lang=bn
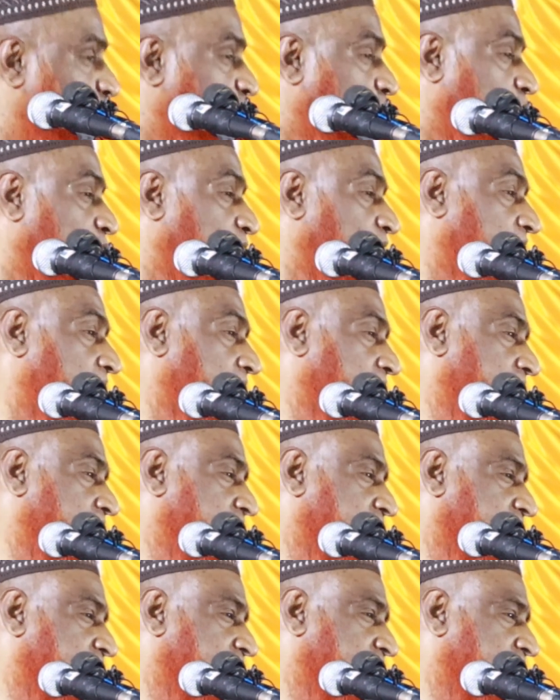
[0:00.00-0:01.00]
খুশি হবি
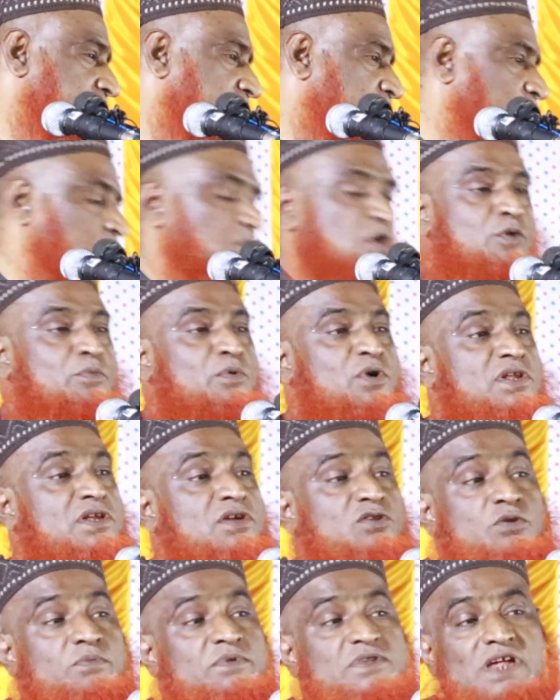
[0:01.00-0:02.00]
বউ
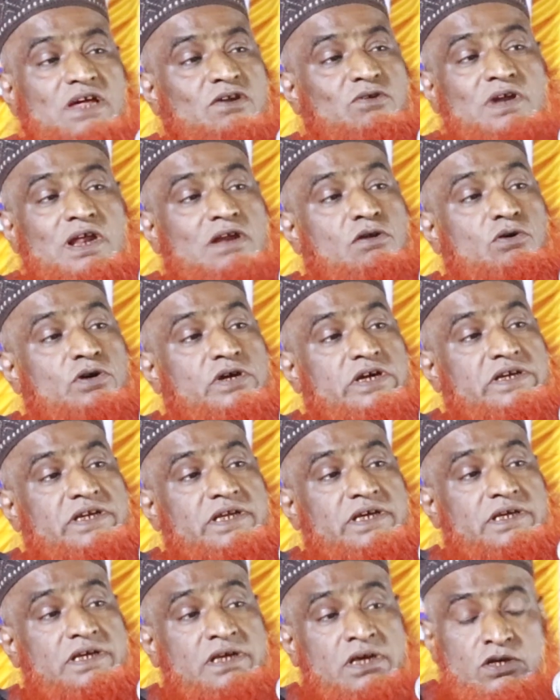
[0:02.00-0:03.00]
বলতে তুমি জানো না
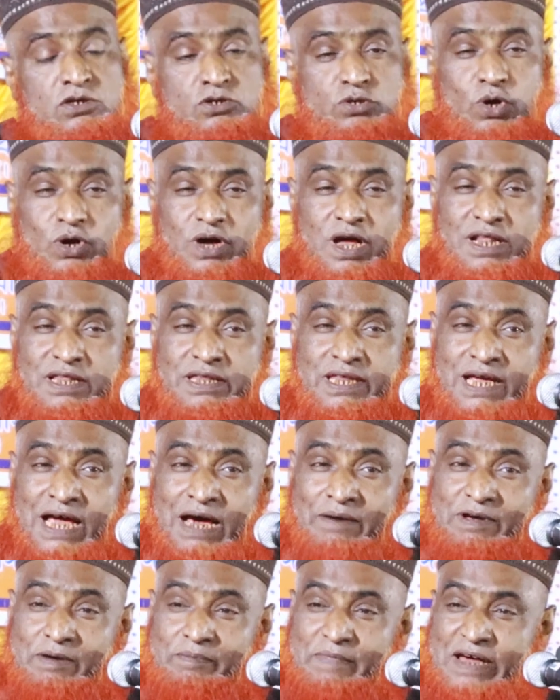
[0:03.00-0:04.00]
লক্ষ্মীটি সকাল থেকে
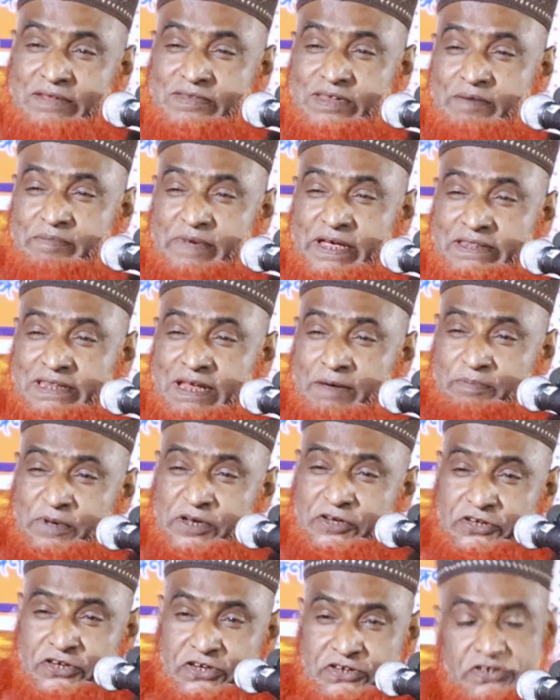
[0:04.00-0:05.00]
আমার মাজা না
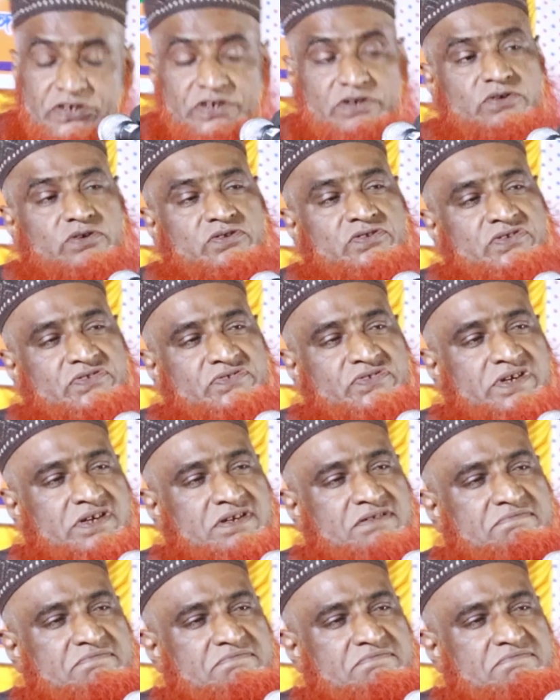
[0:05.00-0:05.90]
পিঠ শিরশির করতেছে